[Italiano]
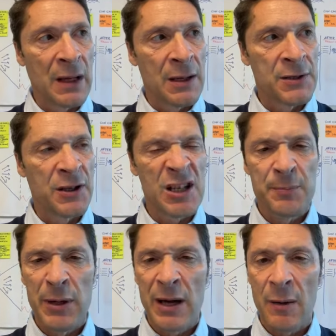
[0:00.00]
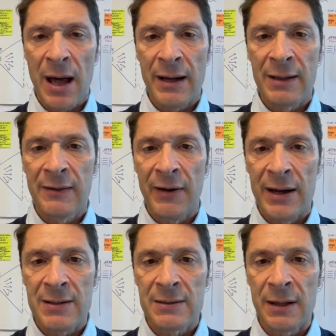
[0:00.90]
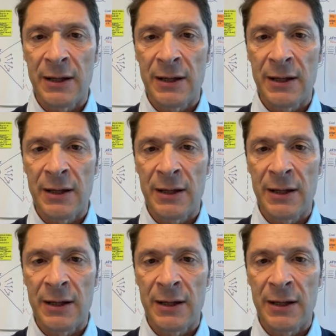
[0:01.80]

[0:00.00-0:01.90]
Si respira un'aria diversa.